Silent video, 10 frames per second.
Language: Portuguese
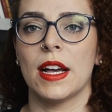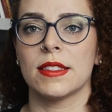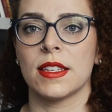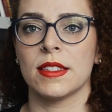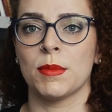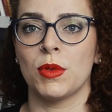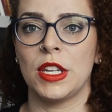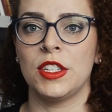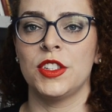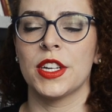a ciência
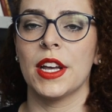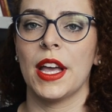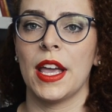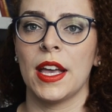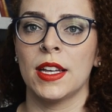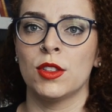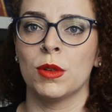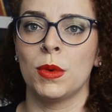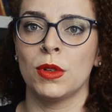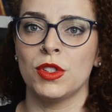política e a
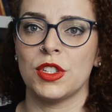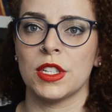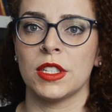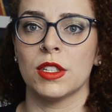antropologia.